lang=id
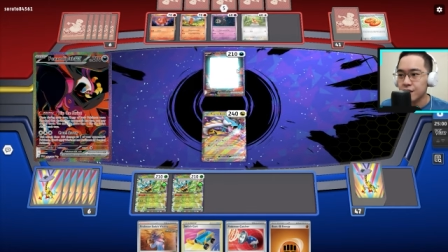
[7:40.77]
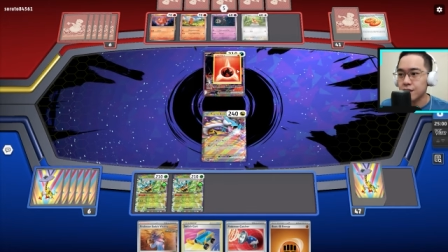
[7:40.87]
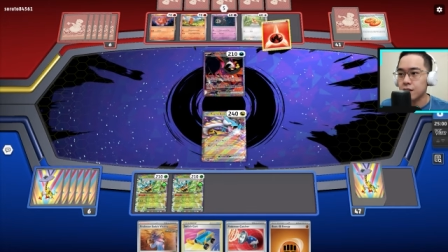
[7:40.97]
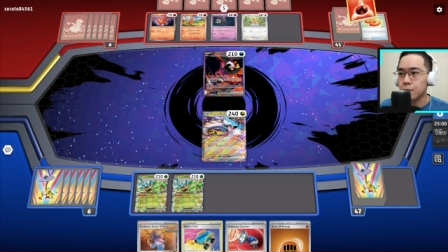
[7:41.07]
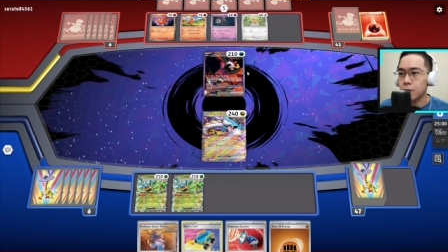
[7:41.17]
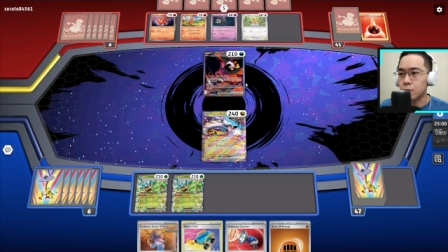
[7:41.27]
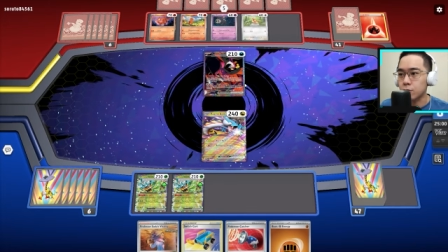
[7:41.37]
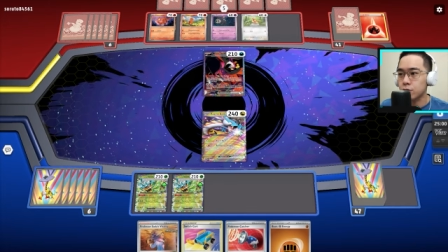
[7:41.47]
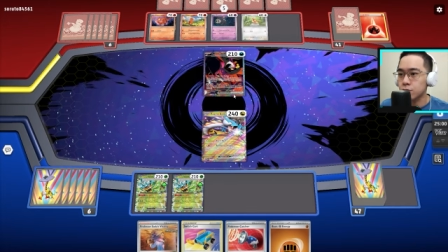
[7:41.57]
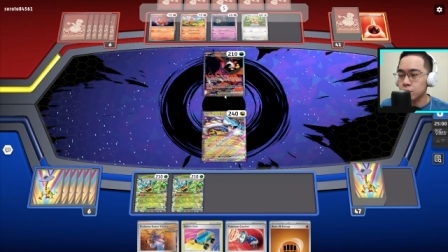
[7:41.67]
ini dia bawa
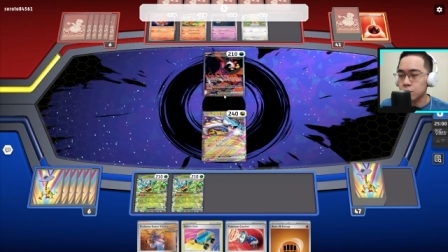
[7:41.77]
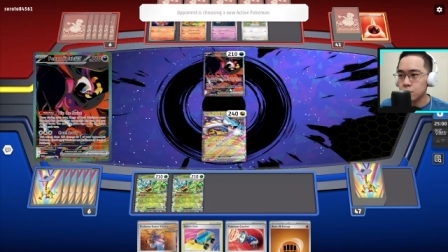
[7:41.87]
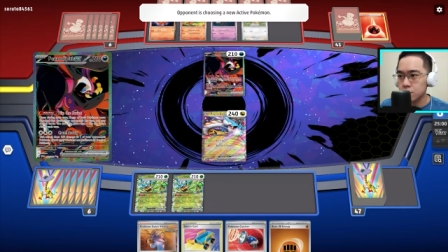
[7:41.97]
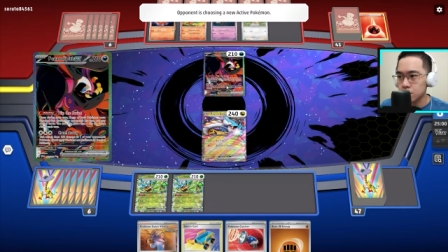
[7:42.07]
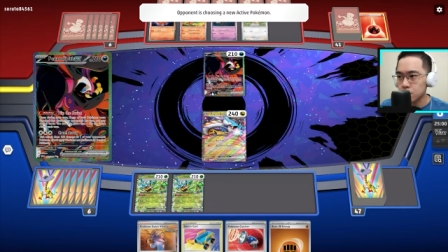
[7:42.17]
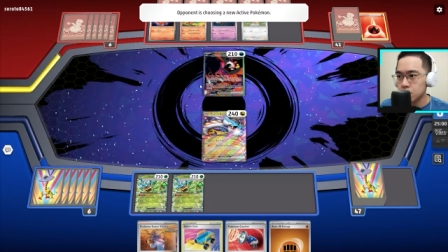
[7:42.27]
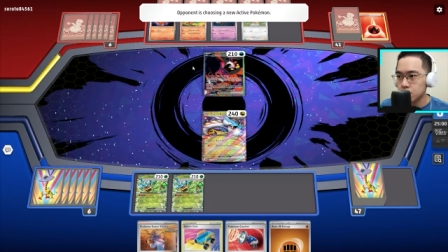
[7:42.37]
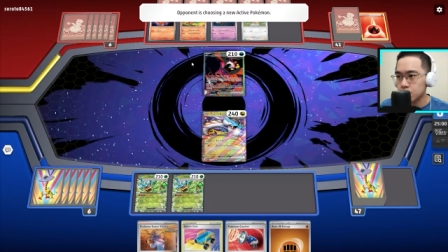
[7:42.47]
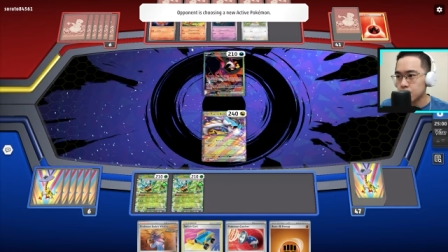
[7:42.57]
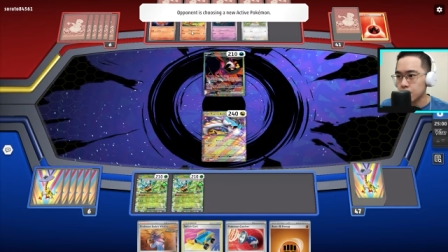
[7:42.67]
mundur
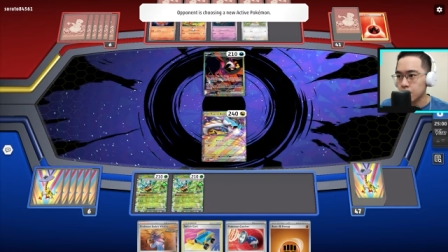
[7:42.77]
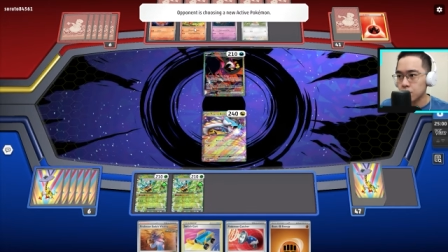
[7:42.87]
uh, dia